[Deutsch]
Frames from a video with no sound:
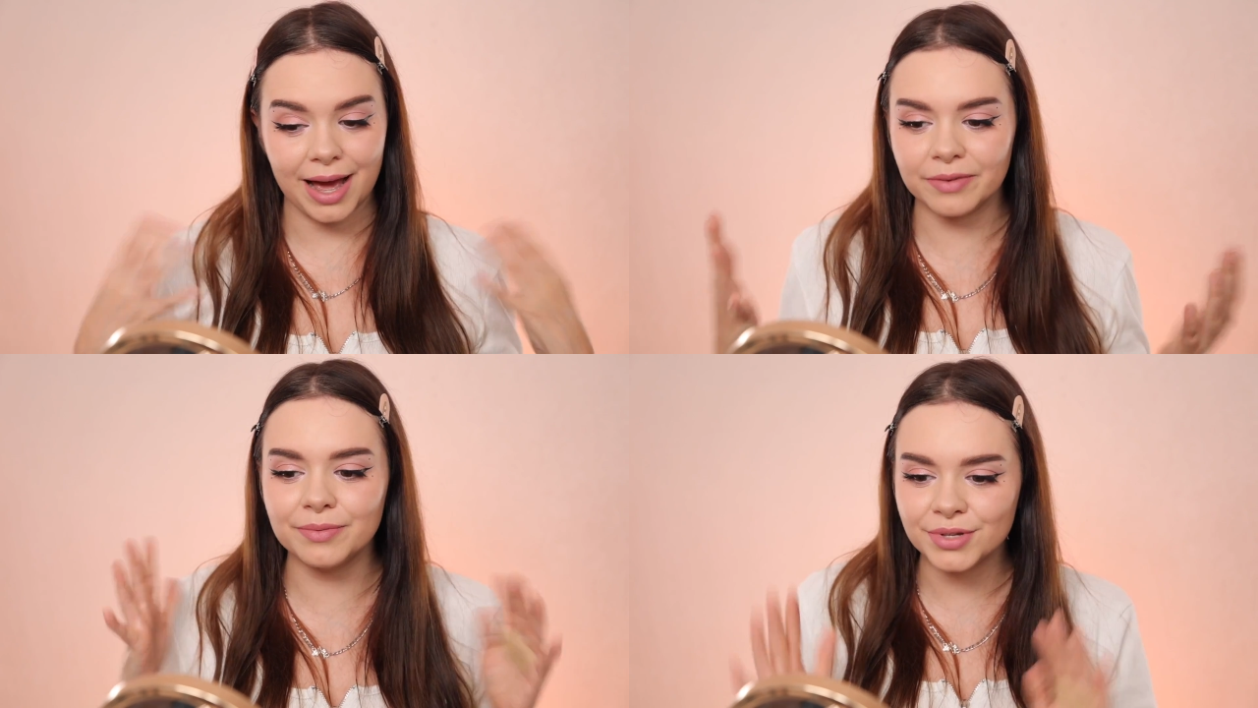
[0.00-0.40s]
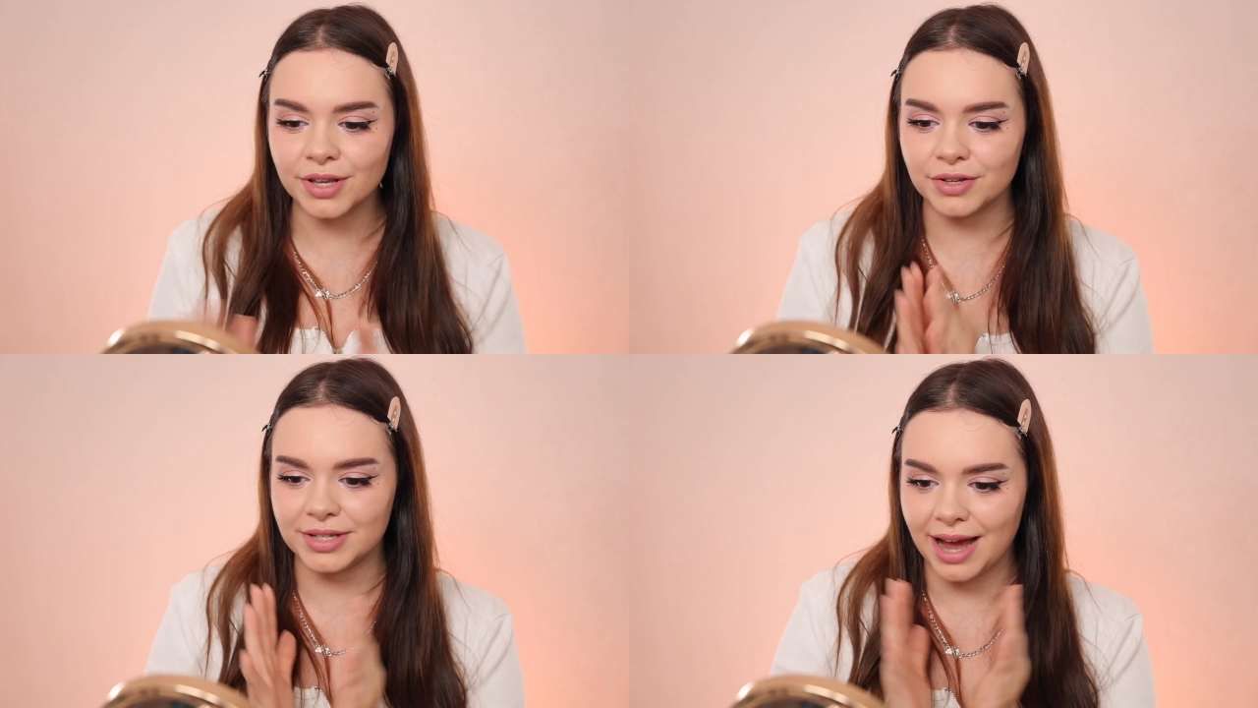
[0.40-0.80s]
aber wir müssen
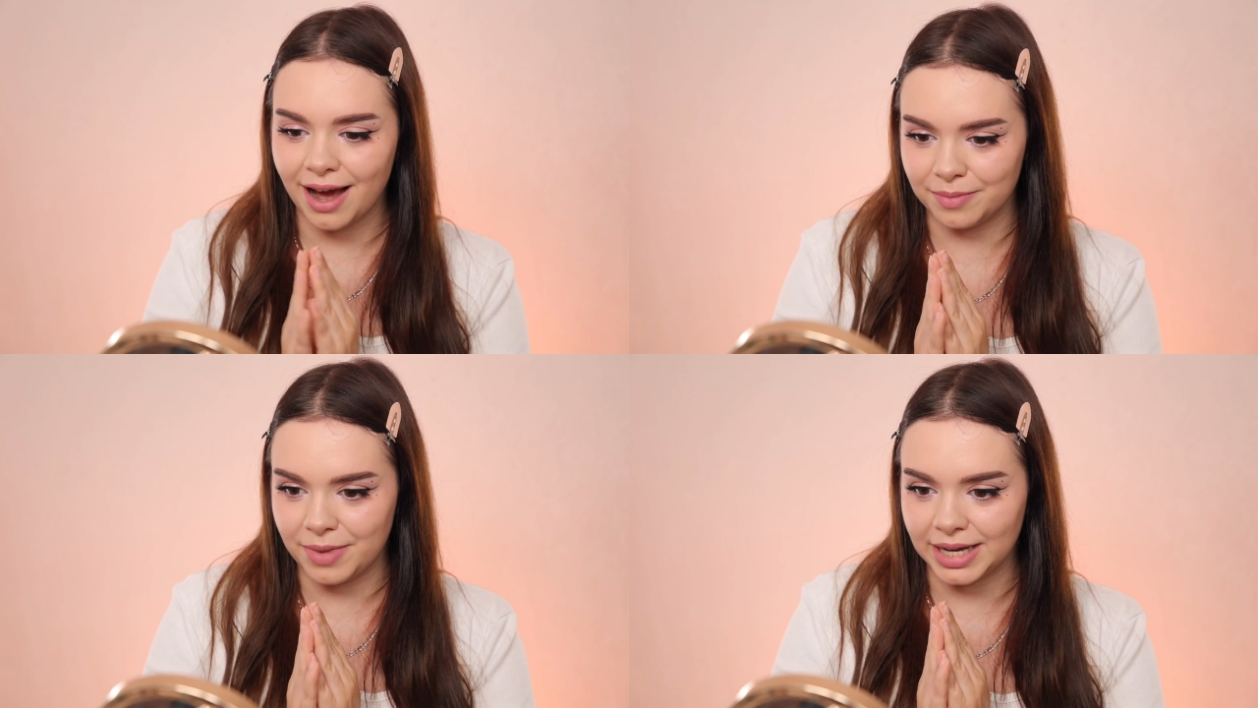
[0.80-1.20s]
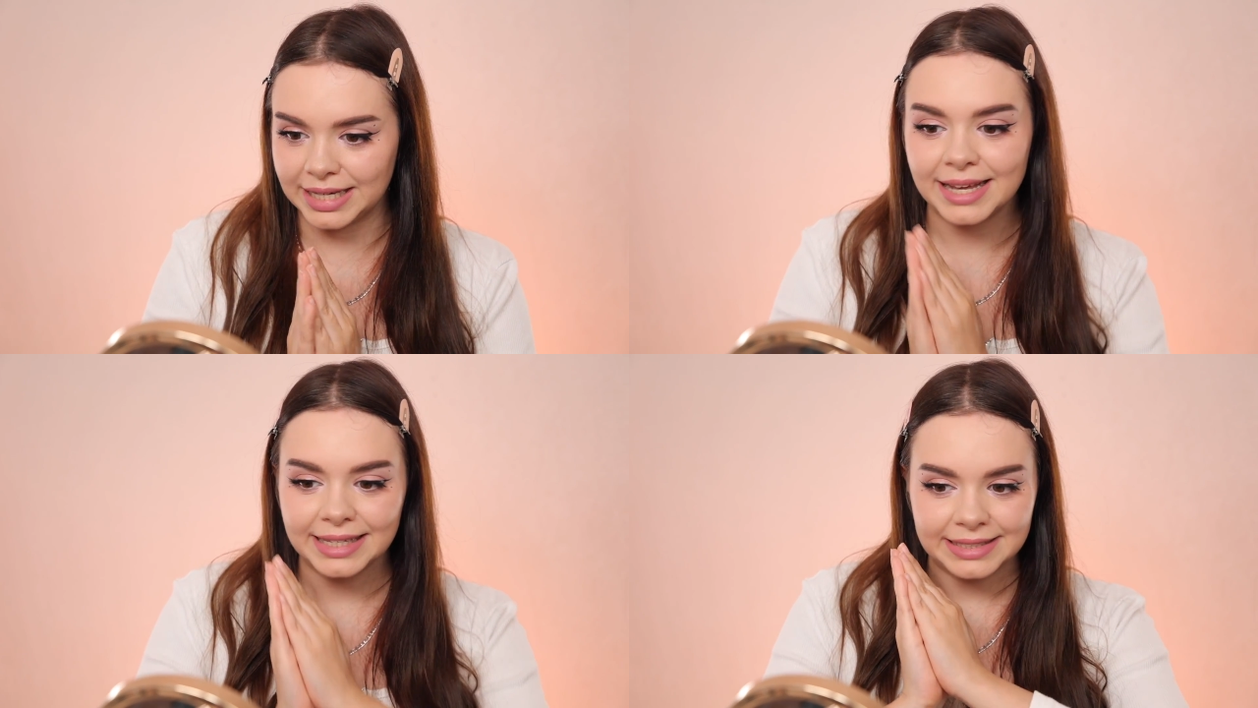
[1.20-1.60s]
uns noch die Haare machen.
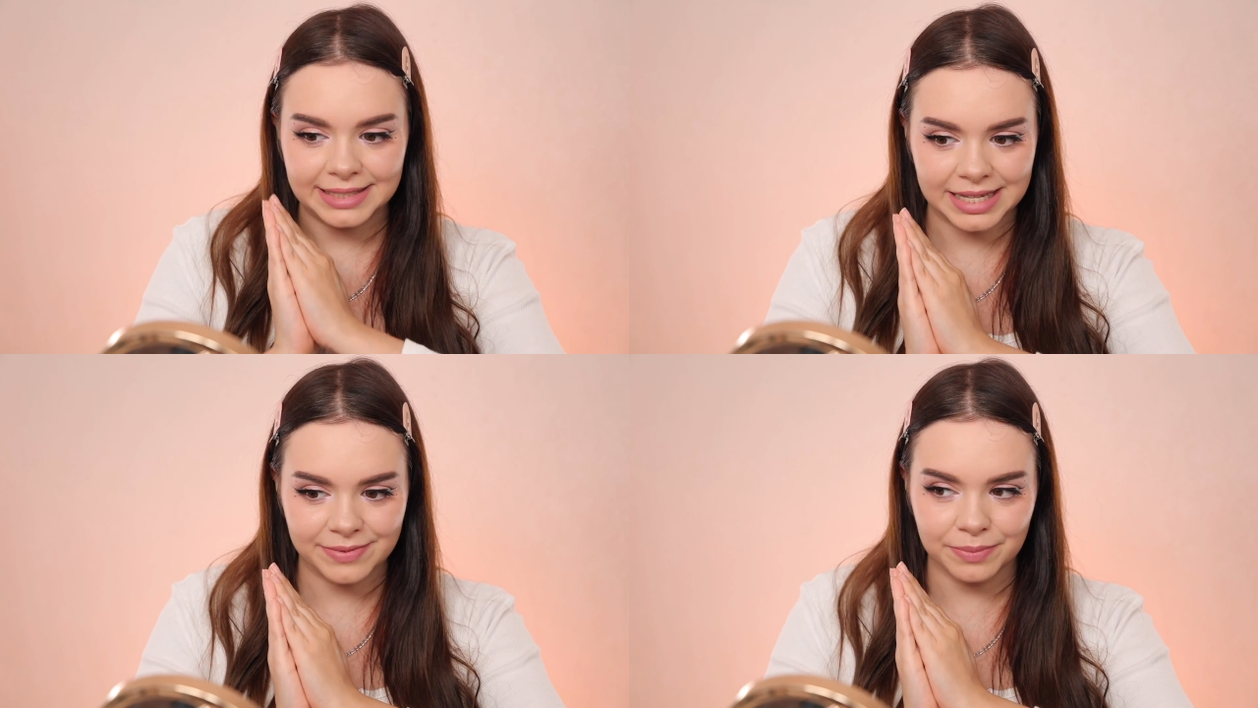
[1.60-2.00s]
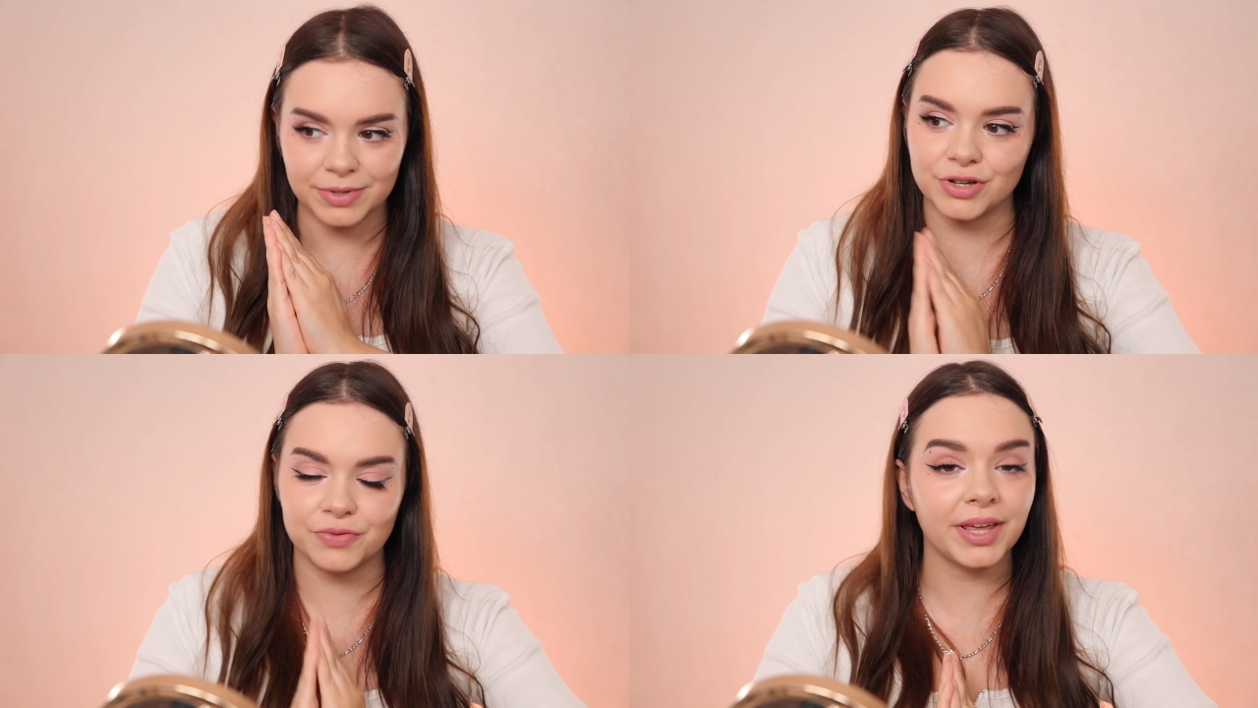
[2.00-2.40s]
Das wird ein
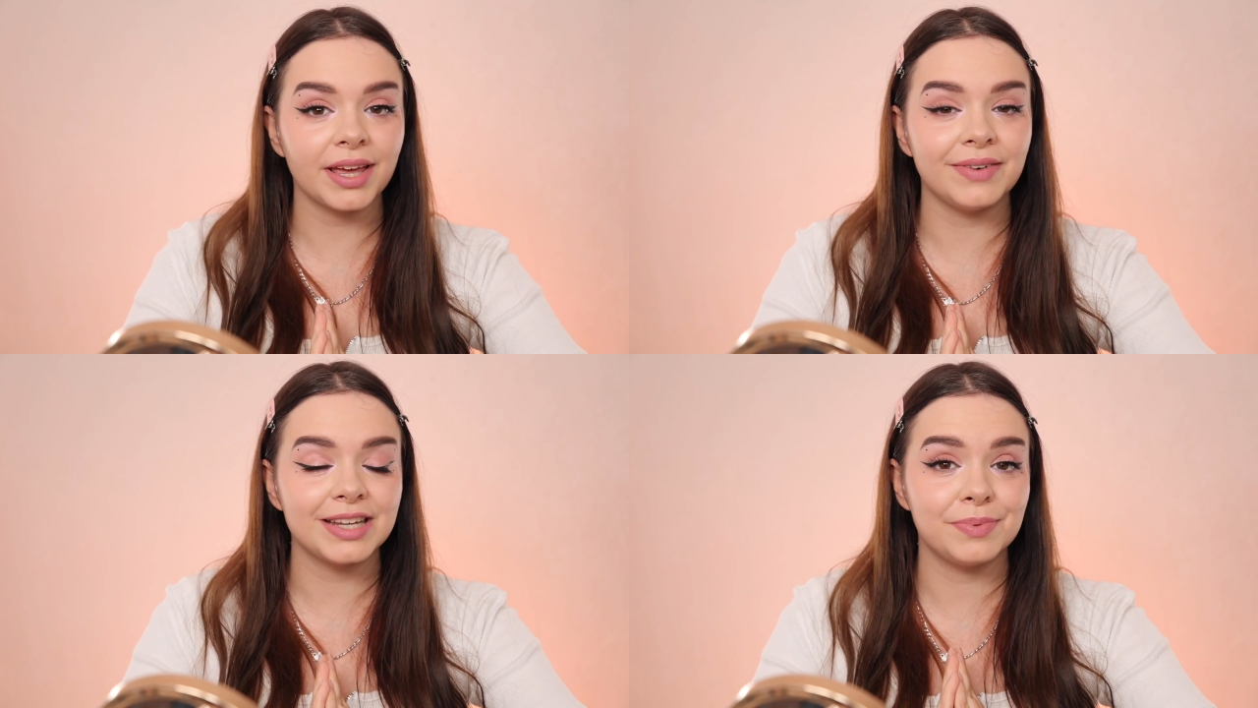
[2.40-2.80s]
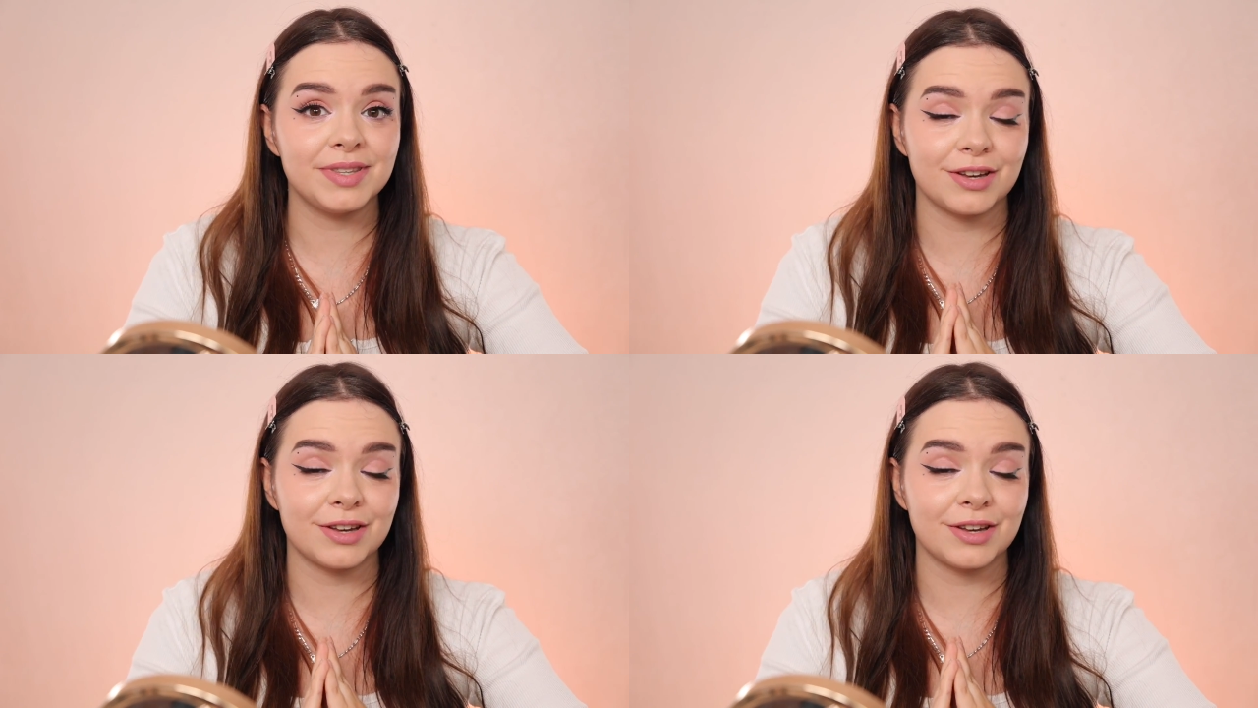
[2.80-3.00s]
bisschen schwieriger, weil ich bin